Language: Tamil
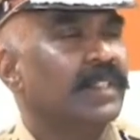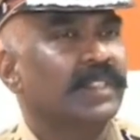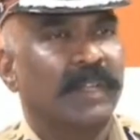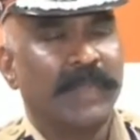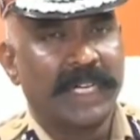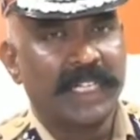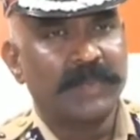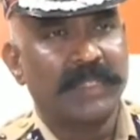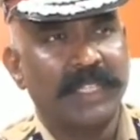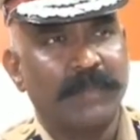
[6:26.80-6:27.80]
ஸோ நம்ம அட்ரஸ்
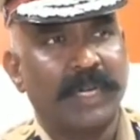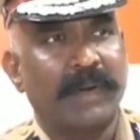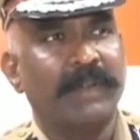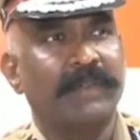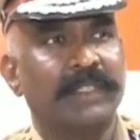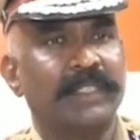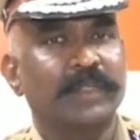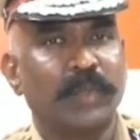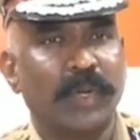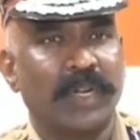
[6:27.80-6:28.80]
பண்ண வேண்டிய ப்ராப்ளம் வந்து
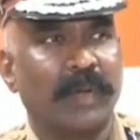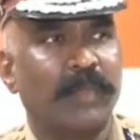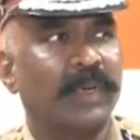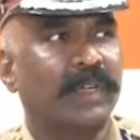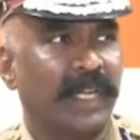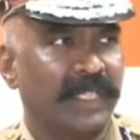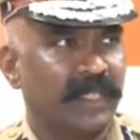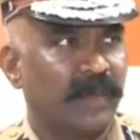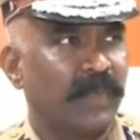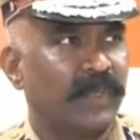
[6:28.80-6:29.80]
ஸ்கூல் ட்ராப் அவுட் காலேஜ்
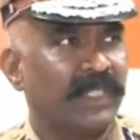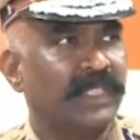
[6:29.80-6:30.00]
ட்ராப் அவுட்